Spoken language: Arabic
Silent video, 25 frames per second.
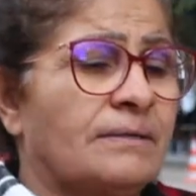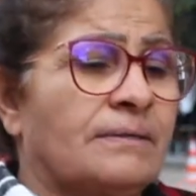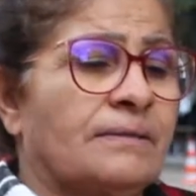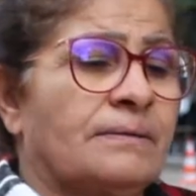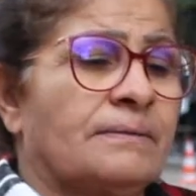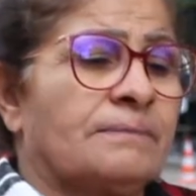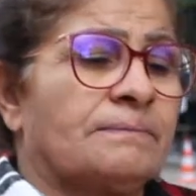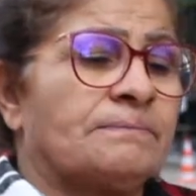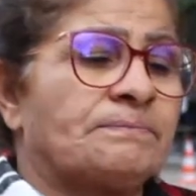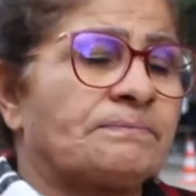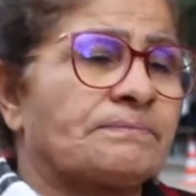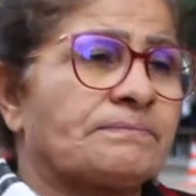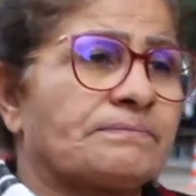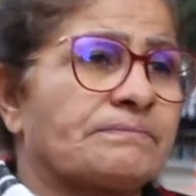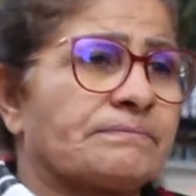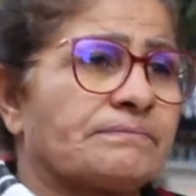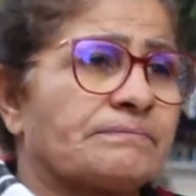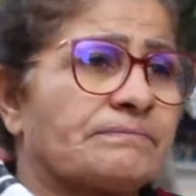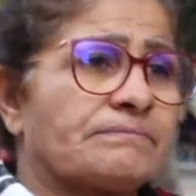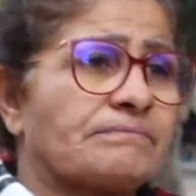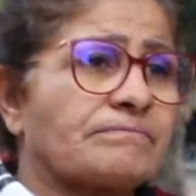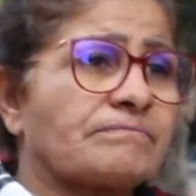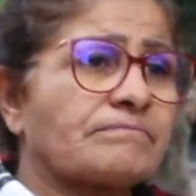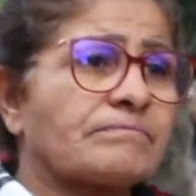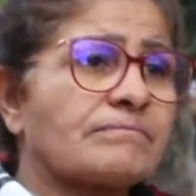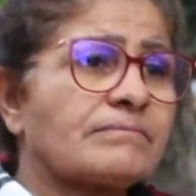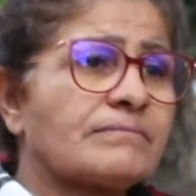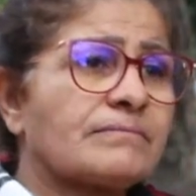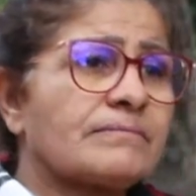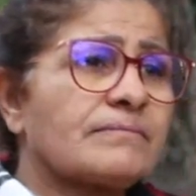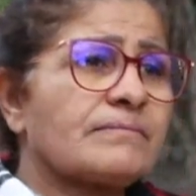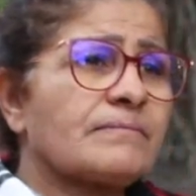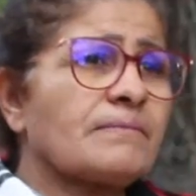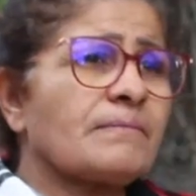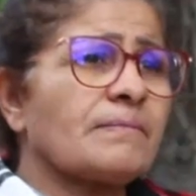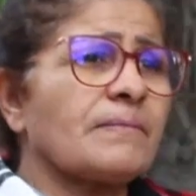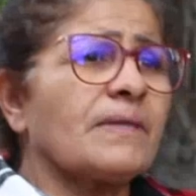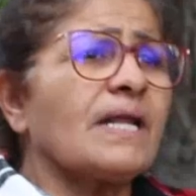شكون منع المراه من هذا
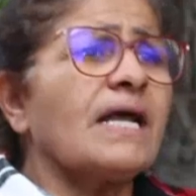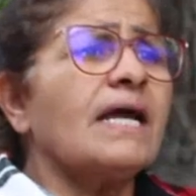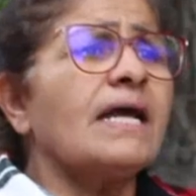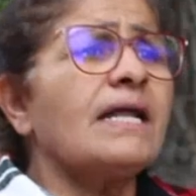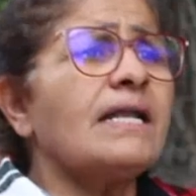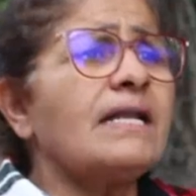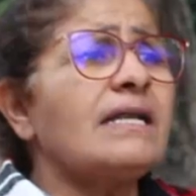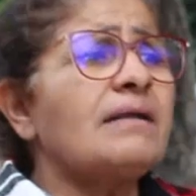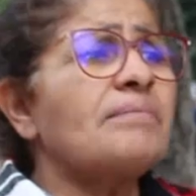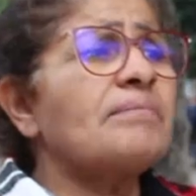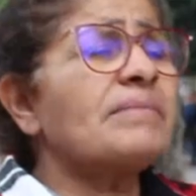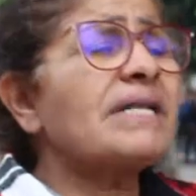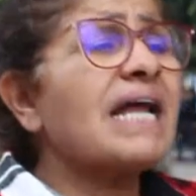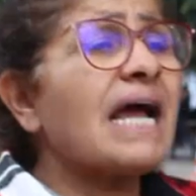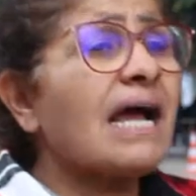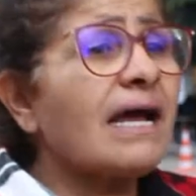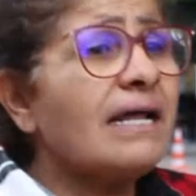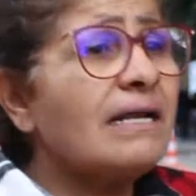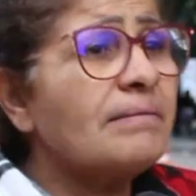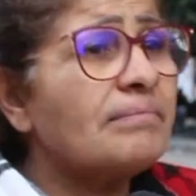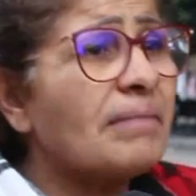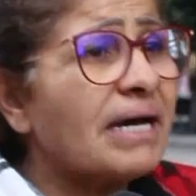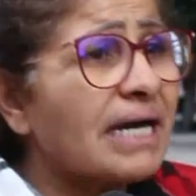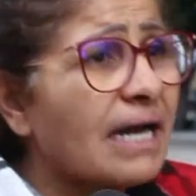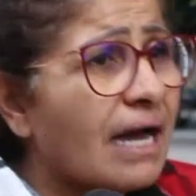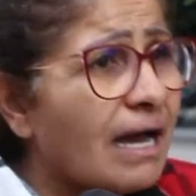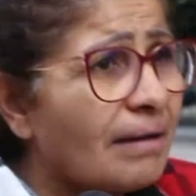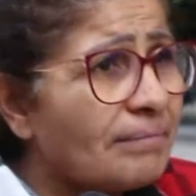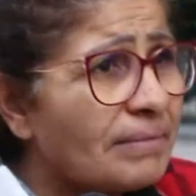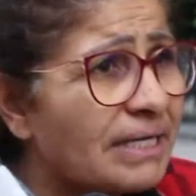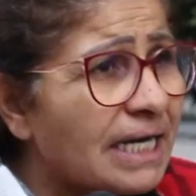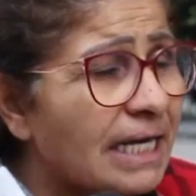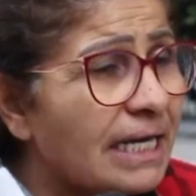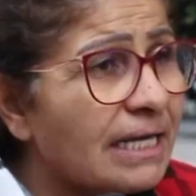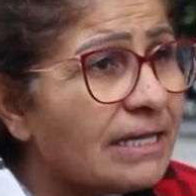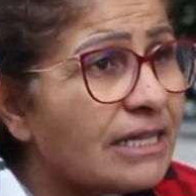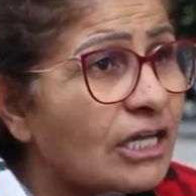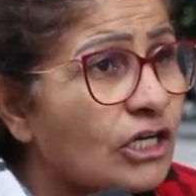الكل اللي منع المراه
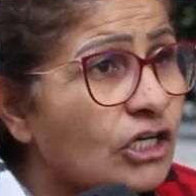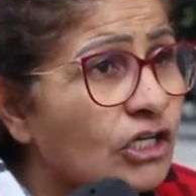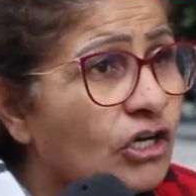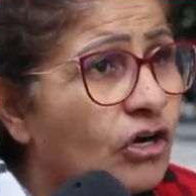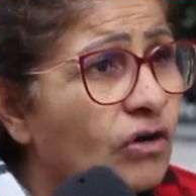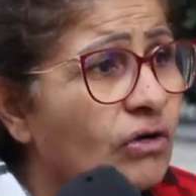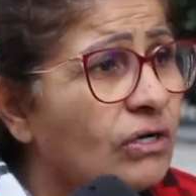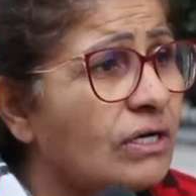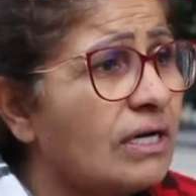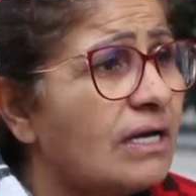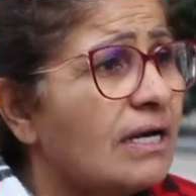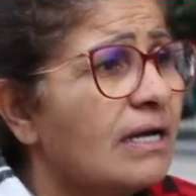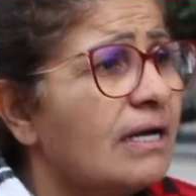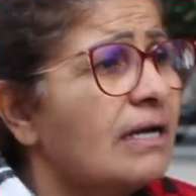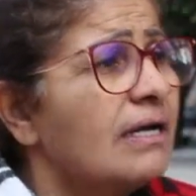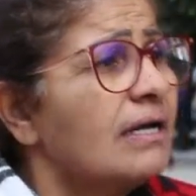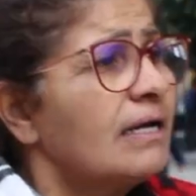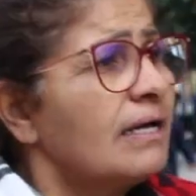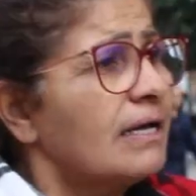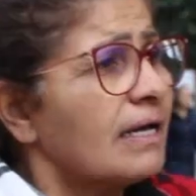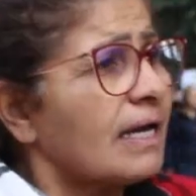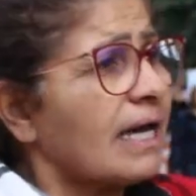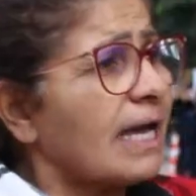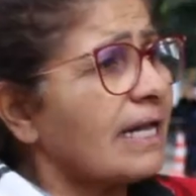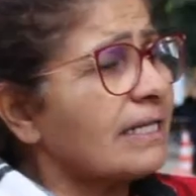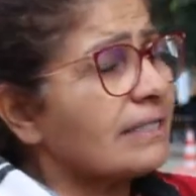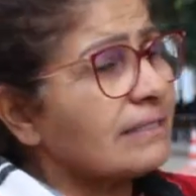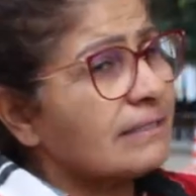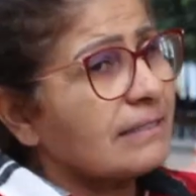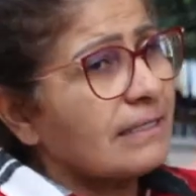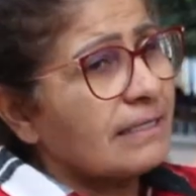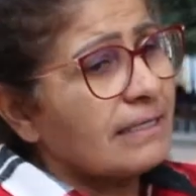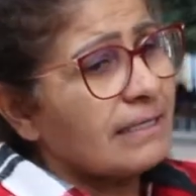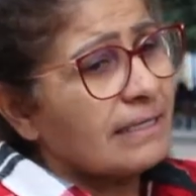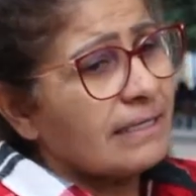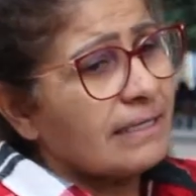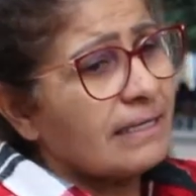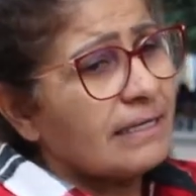من هذا الكل قلت
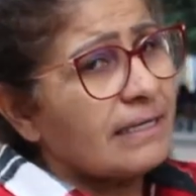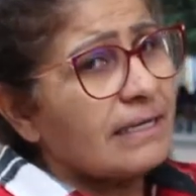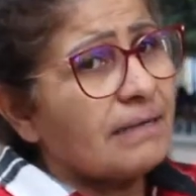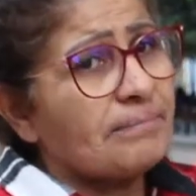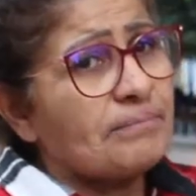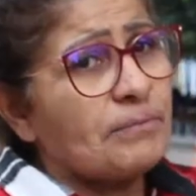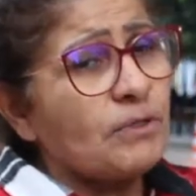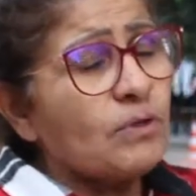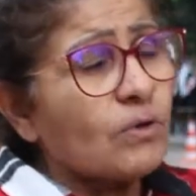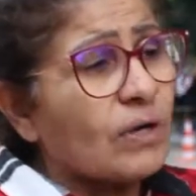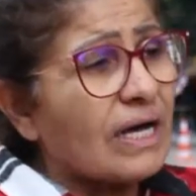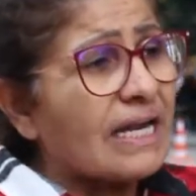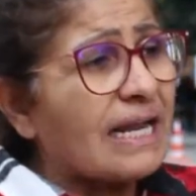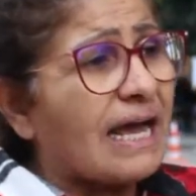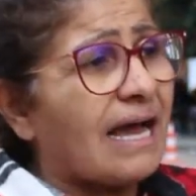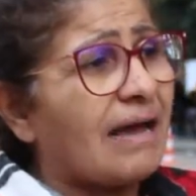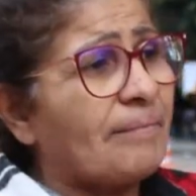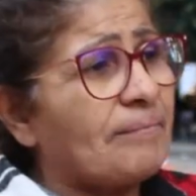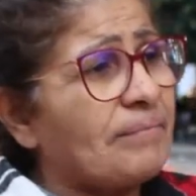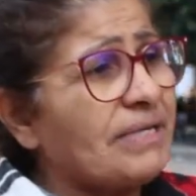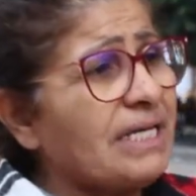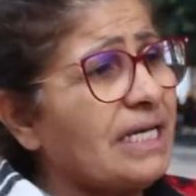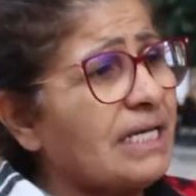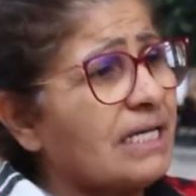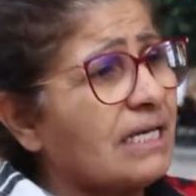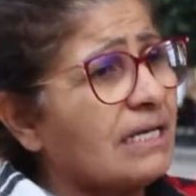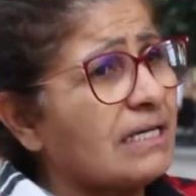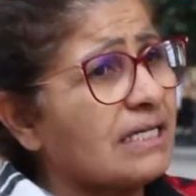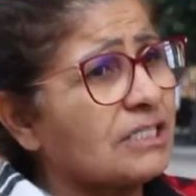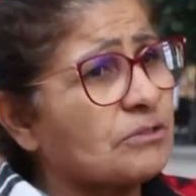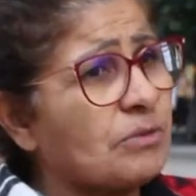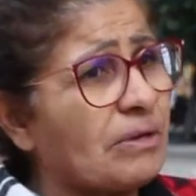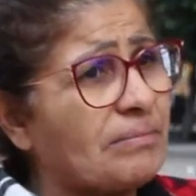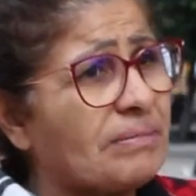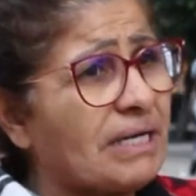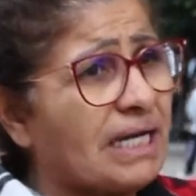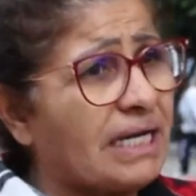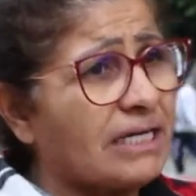آه، باللغه العاميه
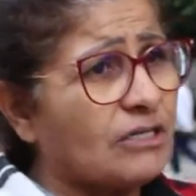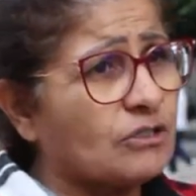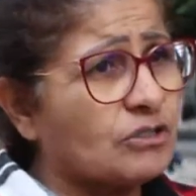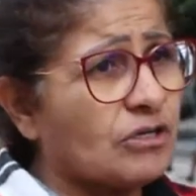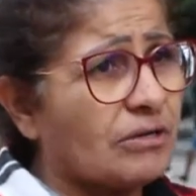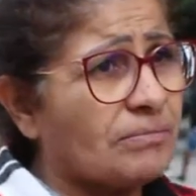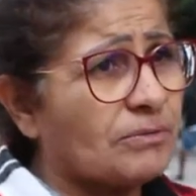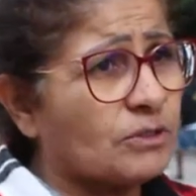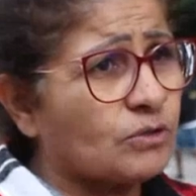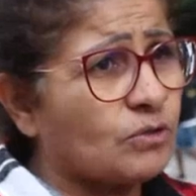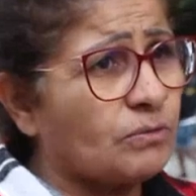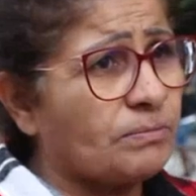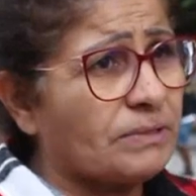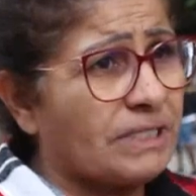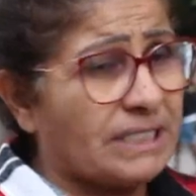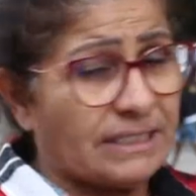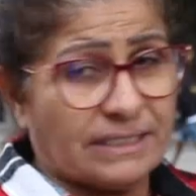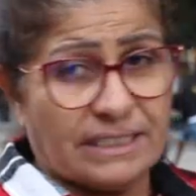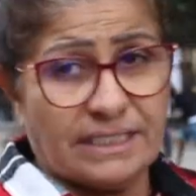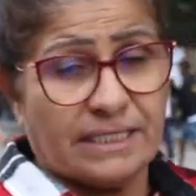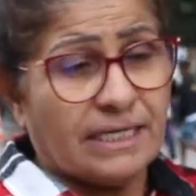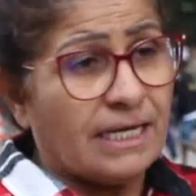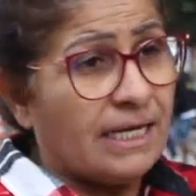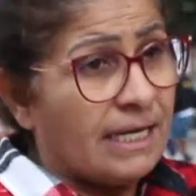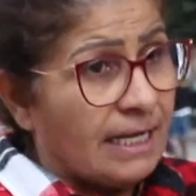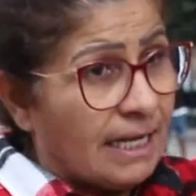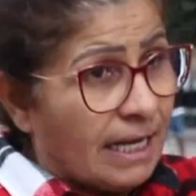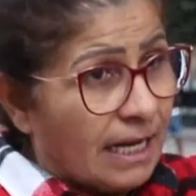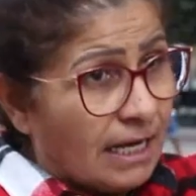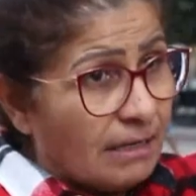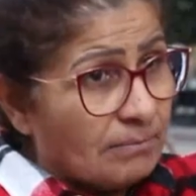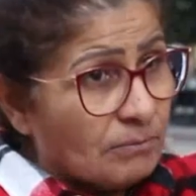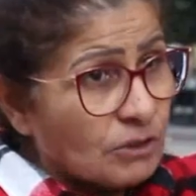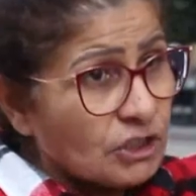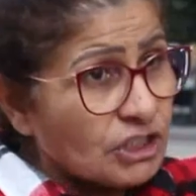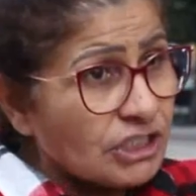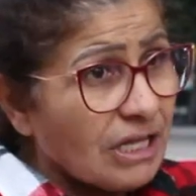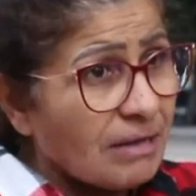شوي من الحن وشوي من لي
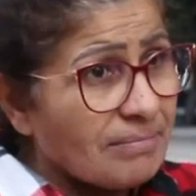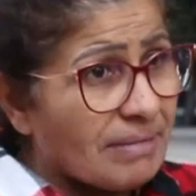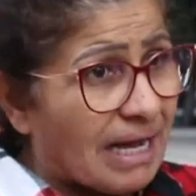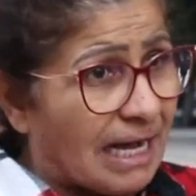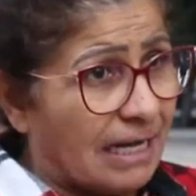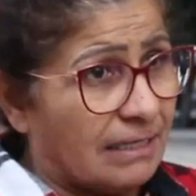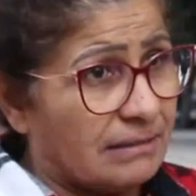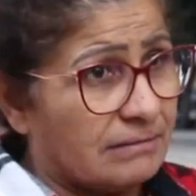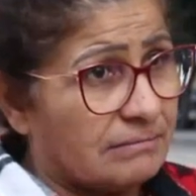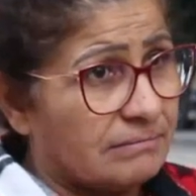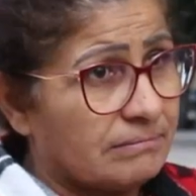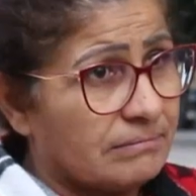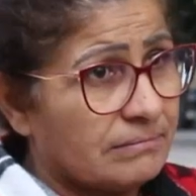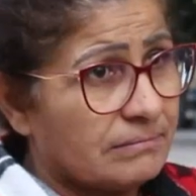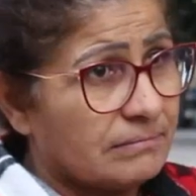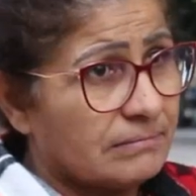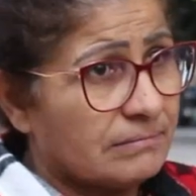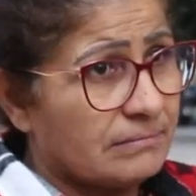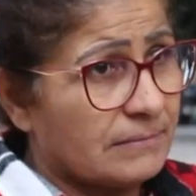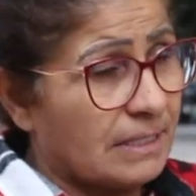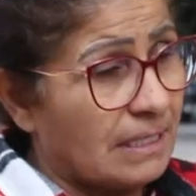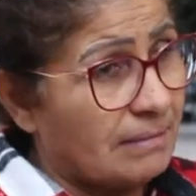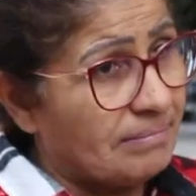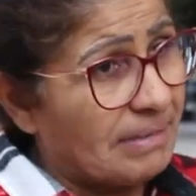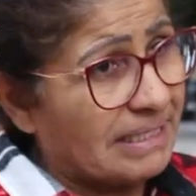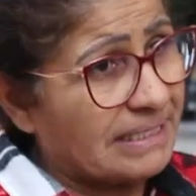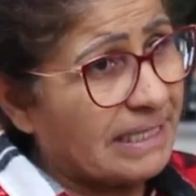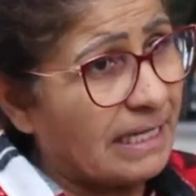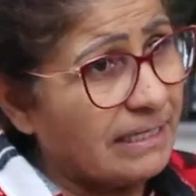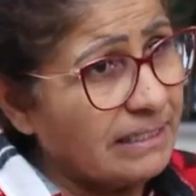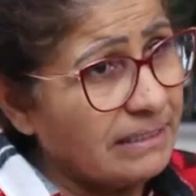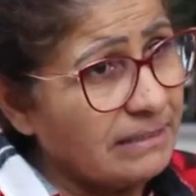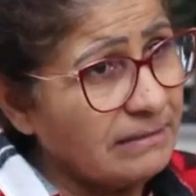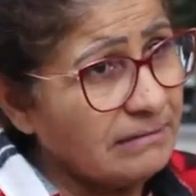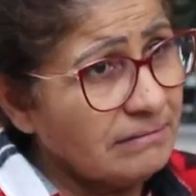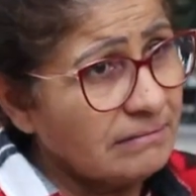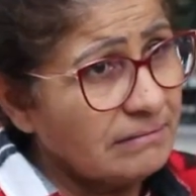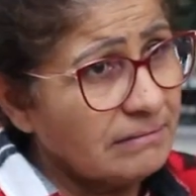المجتمع
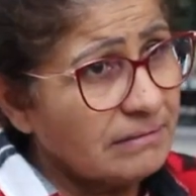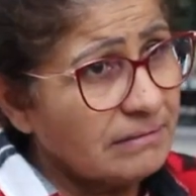المدني